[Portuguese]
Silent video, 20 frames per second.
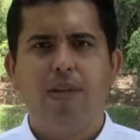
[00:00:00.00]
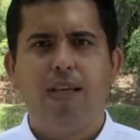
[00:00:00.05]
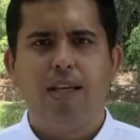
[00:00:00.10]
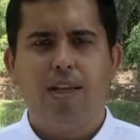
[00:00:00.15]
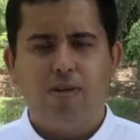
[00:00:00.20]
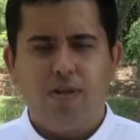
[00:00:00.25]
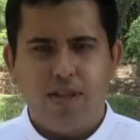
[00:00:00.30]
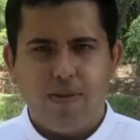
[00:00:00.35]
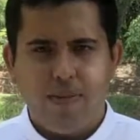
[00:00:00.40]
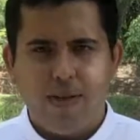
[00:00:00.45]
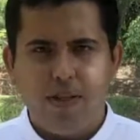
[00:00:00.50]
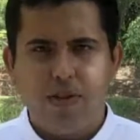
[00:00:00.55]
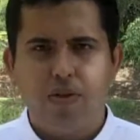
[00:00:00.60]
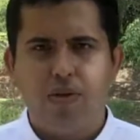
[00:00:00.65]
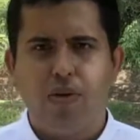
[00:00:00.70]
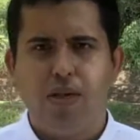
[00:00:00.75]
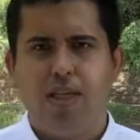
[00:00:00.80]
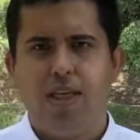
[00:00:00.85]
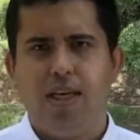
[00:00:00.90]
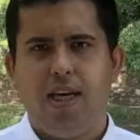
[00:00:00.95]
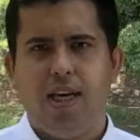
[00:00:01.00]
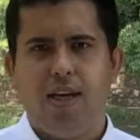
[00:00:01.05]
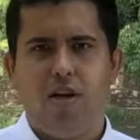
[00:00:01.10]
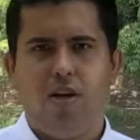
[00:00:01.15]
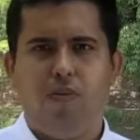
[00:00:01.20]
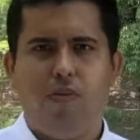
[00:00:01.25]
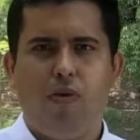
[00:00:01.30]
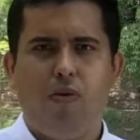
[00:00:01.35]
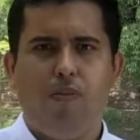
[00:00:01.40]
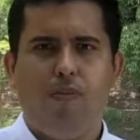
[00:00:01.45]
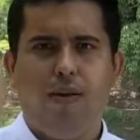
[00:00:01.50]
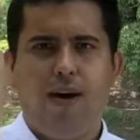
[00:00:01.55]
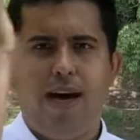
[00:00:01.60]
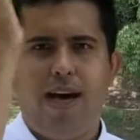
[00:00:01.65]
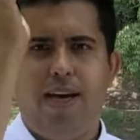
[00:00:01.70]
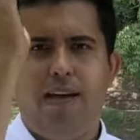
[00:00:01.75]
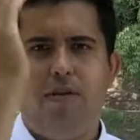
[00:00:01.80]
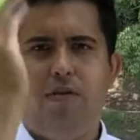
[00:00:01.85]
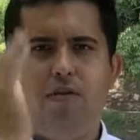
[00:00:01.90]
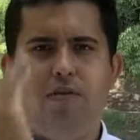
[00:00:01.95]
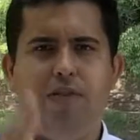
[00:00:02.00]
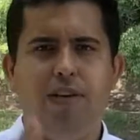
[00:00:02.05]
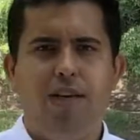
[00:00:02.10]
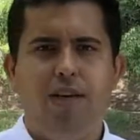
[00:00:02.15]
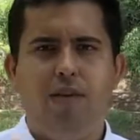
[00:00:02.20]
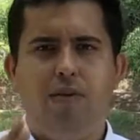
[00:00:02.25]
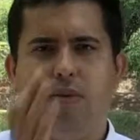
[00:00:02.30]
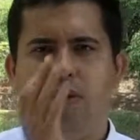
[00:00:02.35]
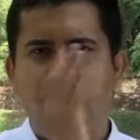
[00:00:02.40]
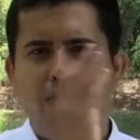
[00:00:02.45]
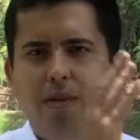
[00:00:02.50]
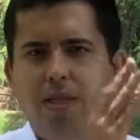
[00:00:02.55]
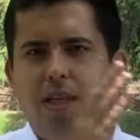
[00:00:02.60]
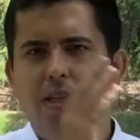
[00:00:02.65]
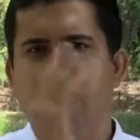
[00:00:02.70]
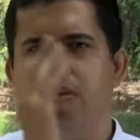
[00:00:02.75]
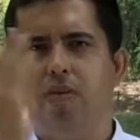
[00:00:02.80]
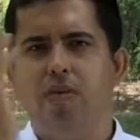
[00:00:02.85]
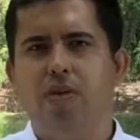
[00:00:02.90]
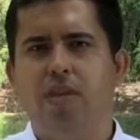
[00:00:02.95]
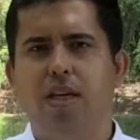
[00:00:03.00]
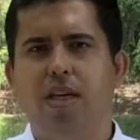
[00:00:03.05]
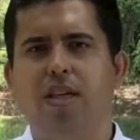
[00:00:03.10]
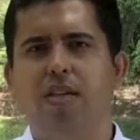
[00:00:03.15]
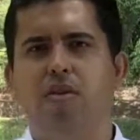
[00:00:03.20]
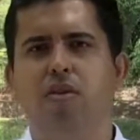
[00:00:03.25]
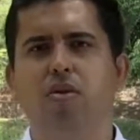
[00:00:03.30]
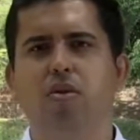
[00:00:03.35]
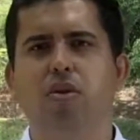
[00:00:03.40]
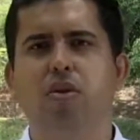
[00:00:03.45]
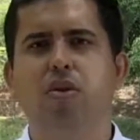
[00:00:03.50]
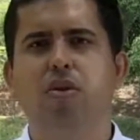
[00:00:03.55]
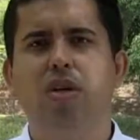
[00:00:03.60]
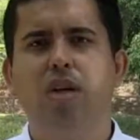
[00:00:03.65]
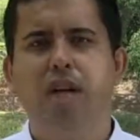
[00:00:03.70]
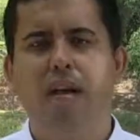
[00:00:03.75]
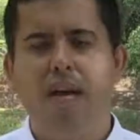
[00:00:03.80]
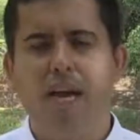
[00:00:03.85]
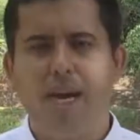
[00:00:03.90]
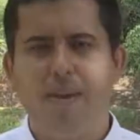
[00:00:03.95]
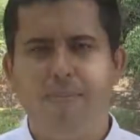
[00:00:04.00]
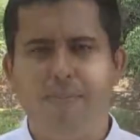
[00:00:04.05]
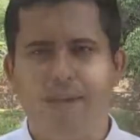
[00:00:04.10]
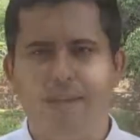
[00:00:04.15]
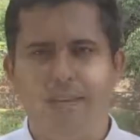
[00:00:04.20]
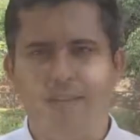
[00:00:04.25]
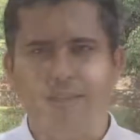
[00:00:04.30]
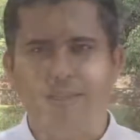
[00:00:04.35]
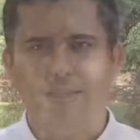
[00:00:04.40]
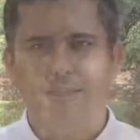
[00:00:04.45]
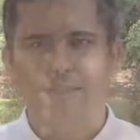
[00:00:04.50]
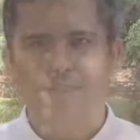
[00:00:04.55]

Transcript: Que Deus te abençoe. Em nome do Pai, do Filho e do Espírito Santo. Amém.